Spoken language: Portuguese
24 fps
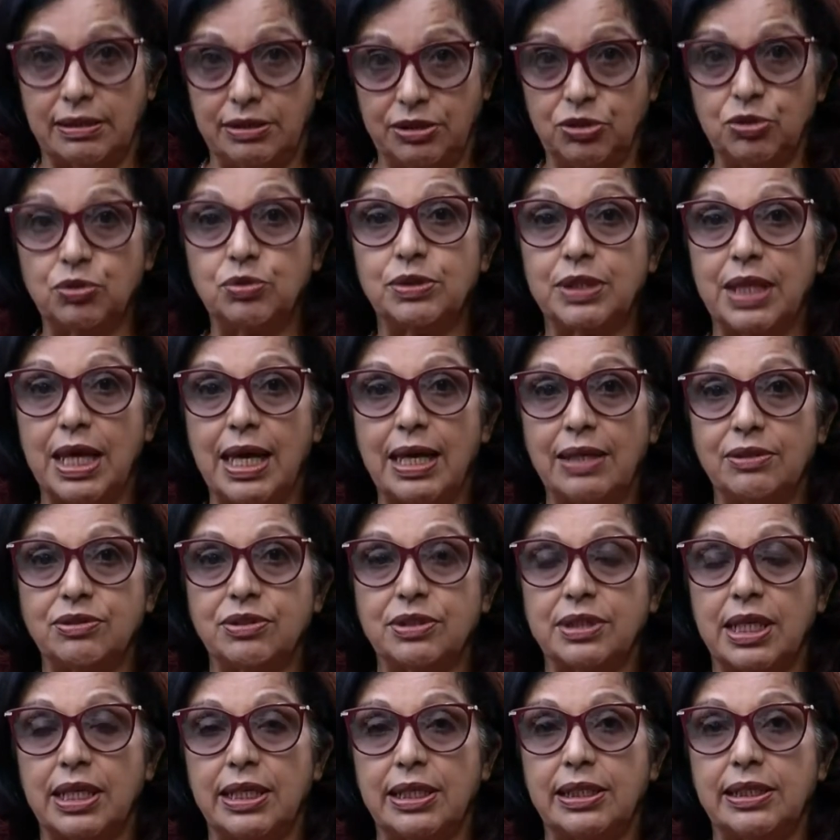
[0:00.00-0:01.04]
estudado,
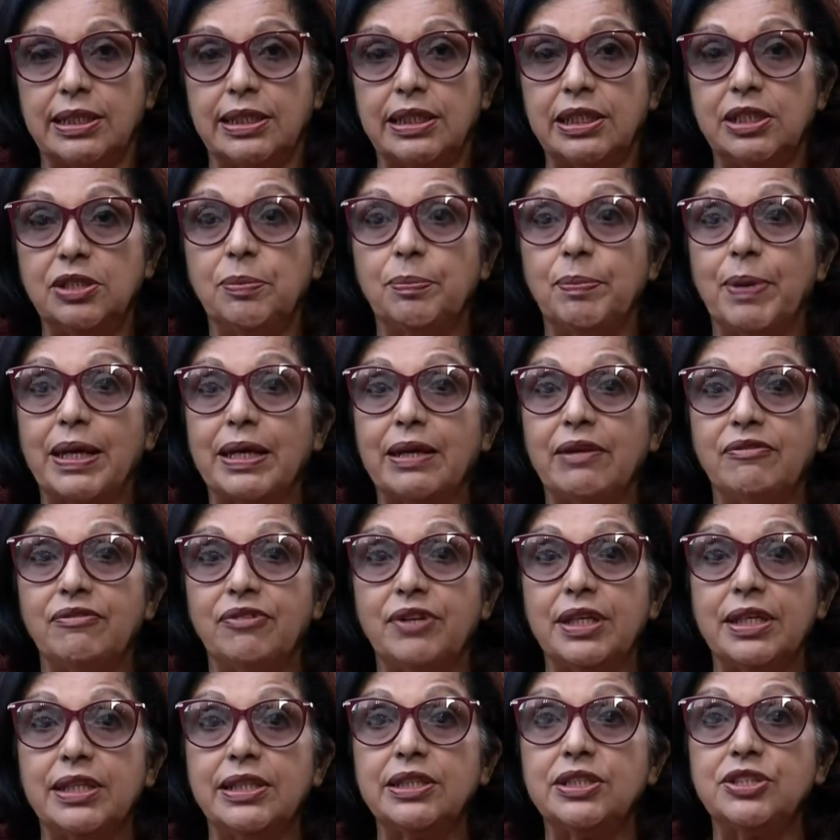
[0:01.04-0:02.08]
esclarecido, para
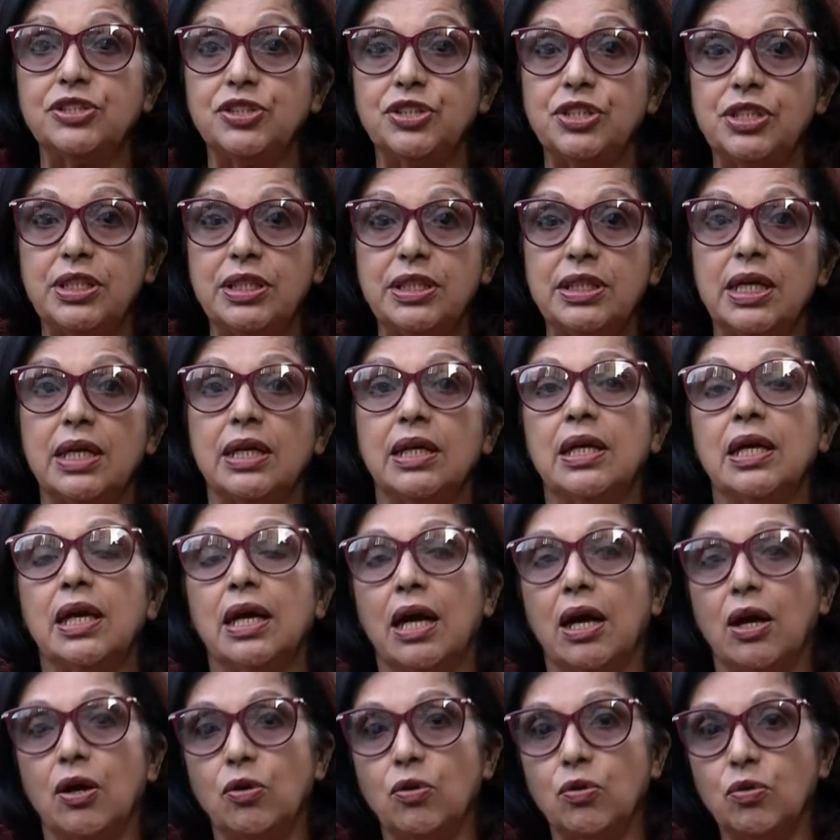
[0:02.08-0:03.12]
ver se tinha
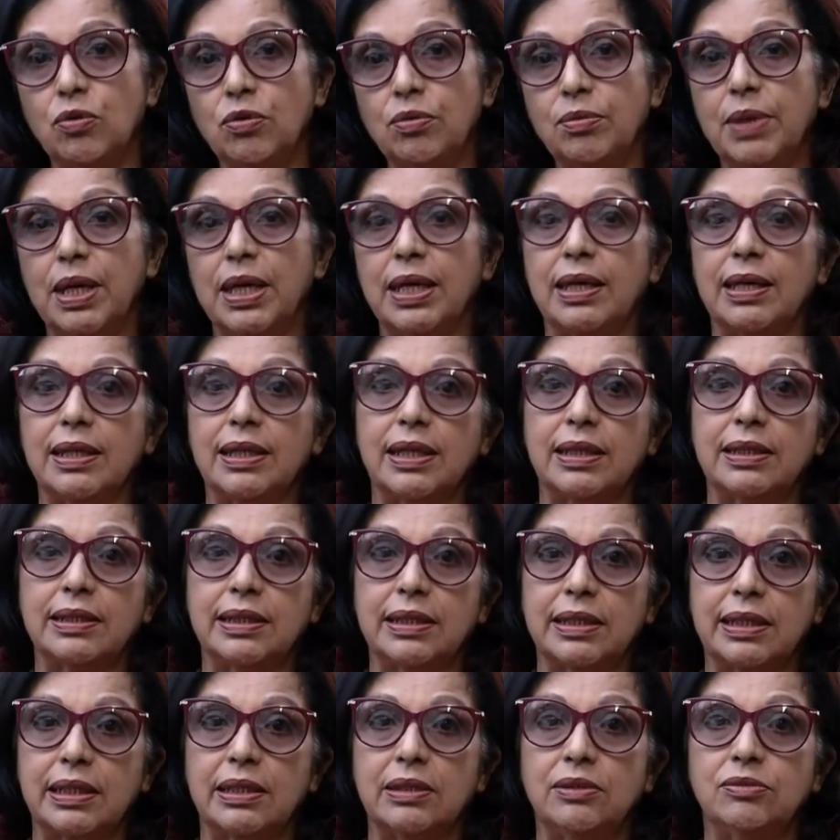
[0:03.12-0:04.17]
alguma
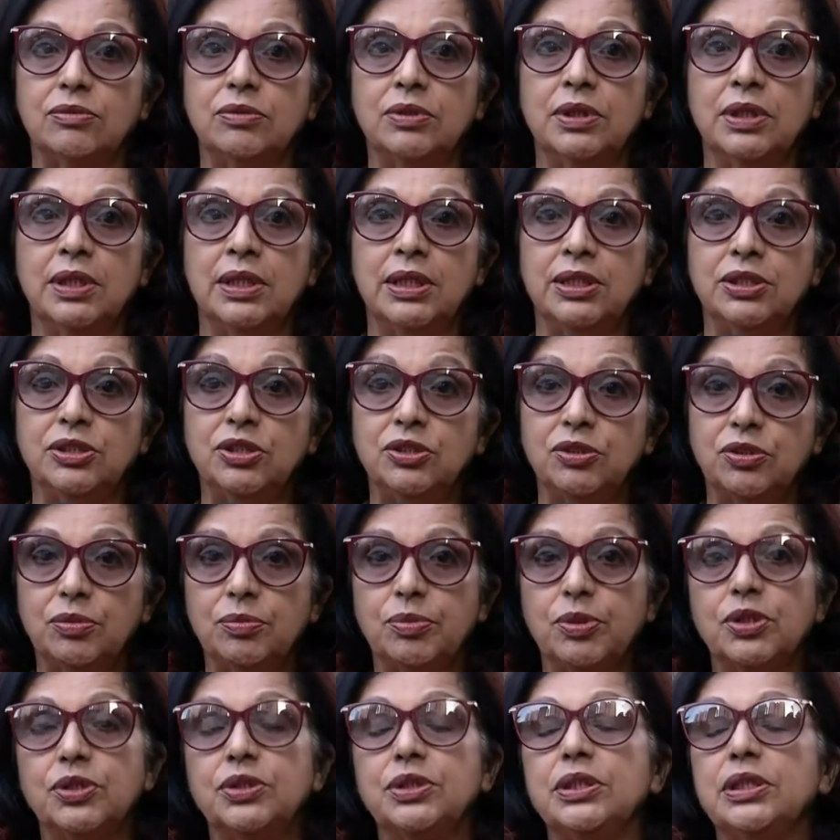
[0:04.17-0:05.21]
relação de
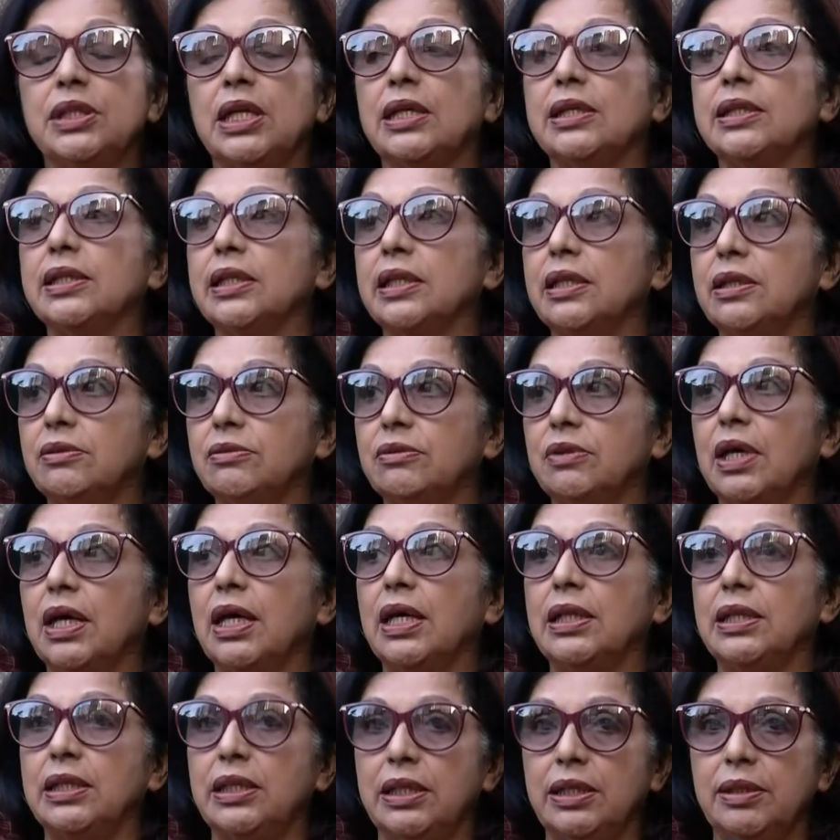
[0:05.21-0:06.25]
subordinação
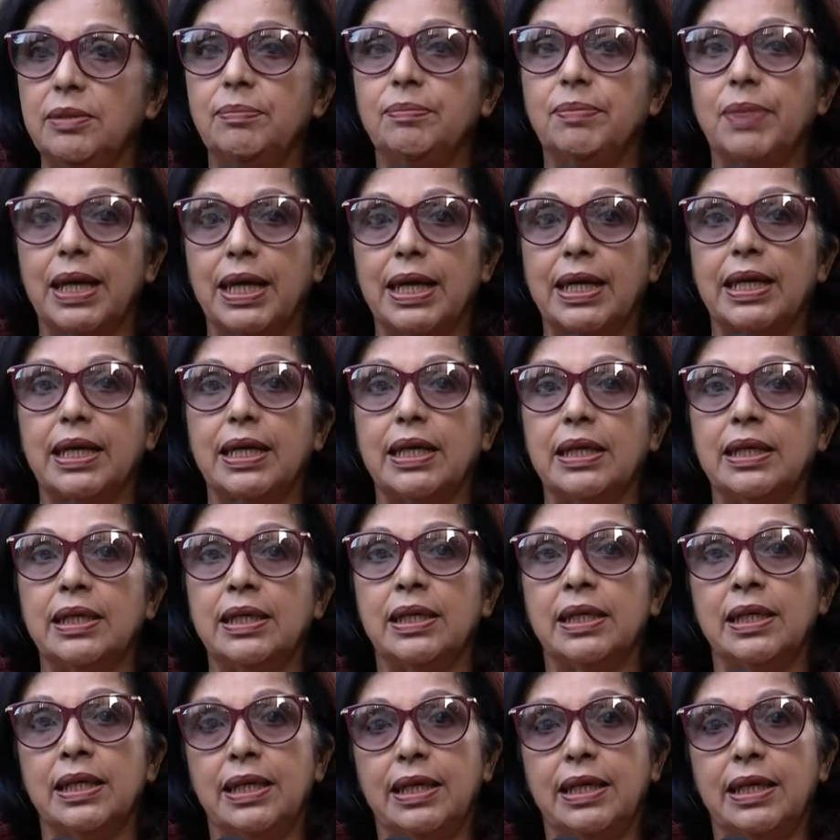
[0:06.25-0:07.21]
ali para.